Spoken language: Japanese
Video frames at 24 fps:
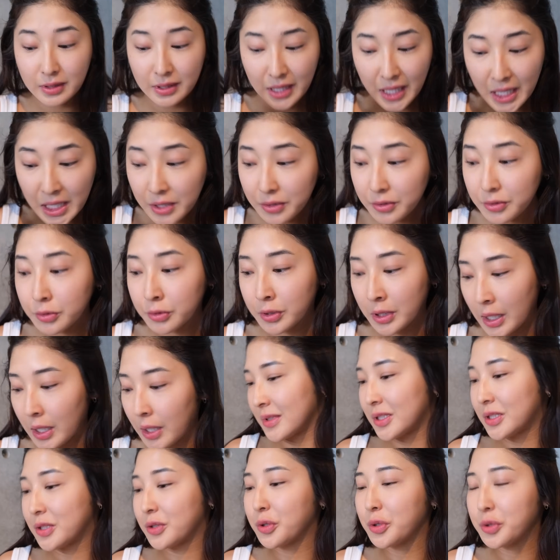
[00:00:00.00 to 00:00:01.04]
ていうの
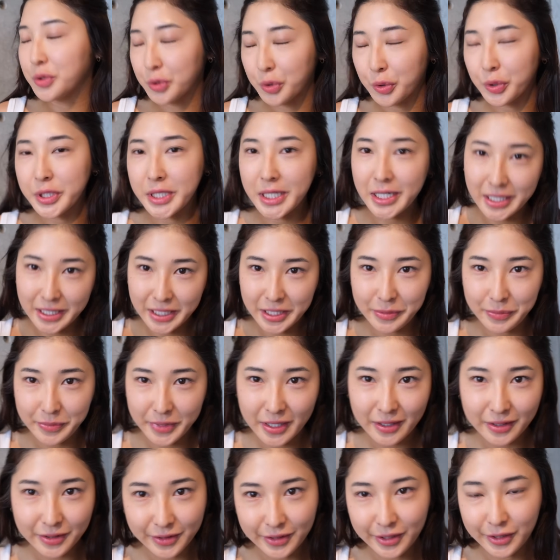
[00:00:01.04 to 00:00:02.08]
がすごくおしゃれに
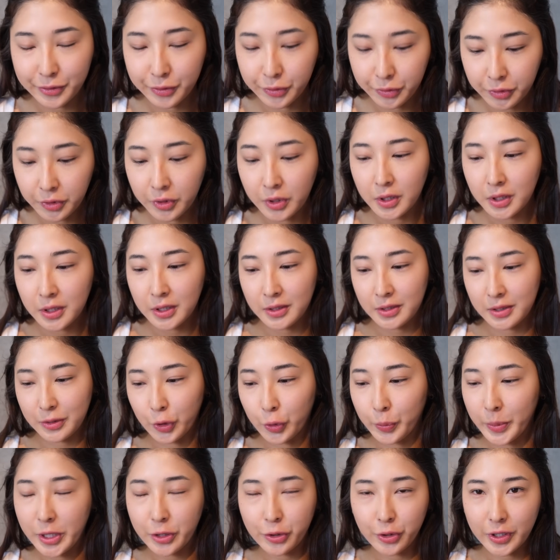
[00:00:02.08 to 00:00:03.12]
見えるっていうのを
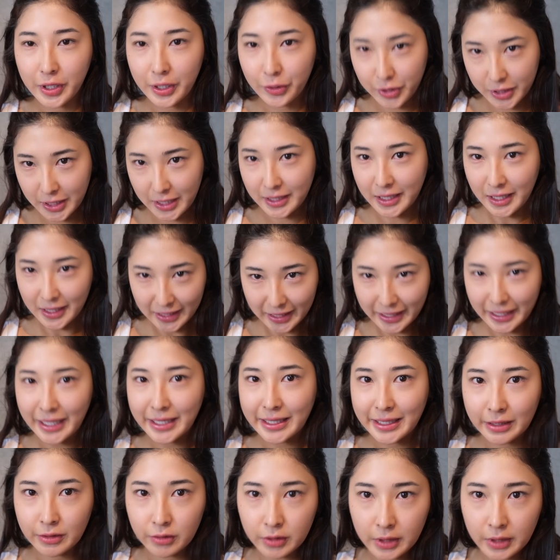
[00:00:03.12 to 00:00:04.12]
コメントで教えていただいたの